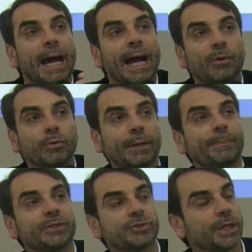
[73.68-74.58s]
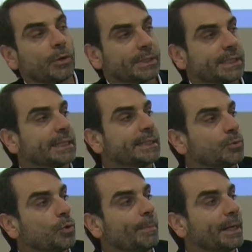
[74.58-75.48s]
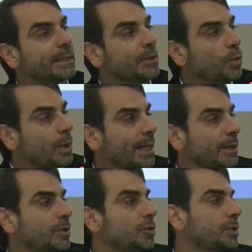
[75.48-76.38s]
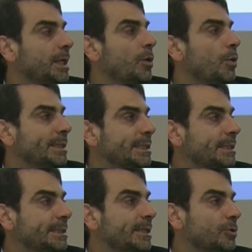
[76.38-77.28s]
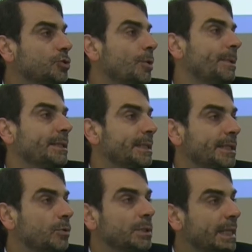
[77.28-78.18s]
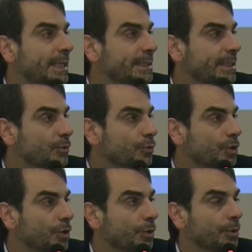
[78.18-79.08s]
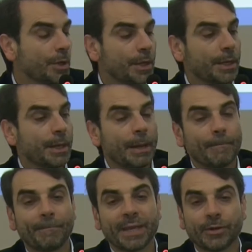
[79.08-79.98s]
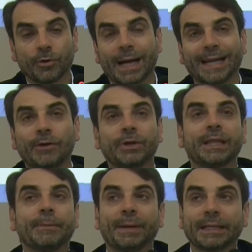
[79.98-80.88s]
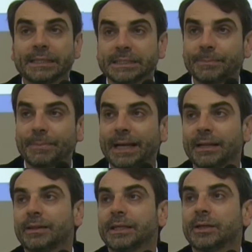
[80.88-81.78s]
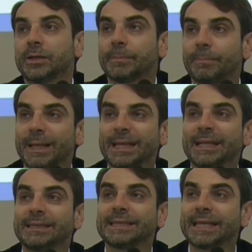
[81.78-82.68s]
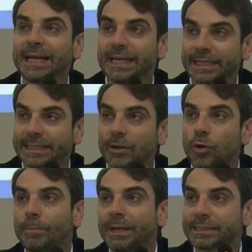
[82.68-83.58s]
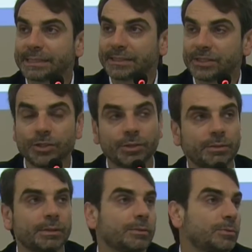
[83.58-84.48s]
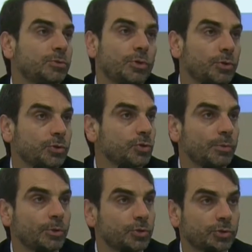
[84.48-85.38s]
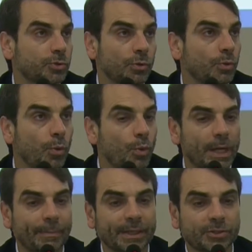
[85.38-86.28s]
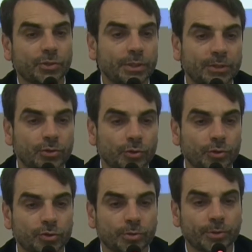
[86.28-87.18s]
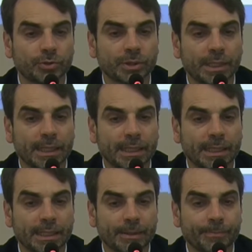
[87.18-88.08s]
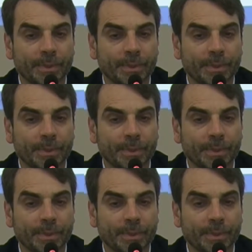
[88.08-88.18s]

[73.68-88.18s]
Algunas personas lo hacen a título particular y otras lo hacen diciendo yo pertenezco a tal institución. Pero a la hora de participar, de entrar en esta conversación, todos somos una persona, todos somos eh,